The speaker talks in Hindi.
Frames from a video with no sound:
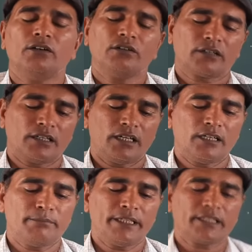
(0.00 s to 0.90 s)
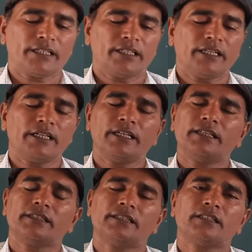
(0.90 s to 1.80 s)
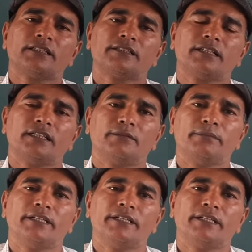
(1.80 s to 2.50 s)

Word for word: और कहाँ बैठना है सत्संग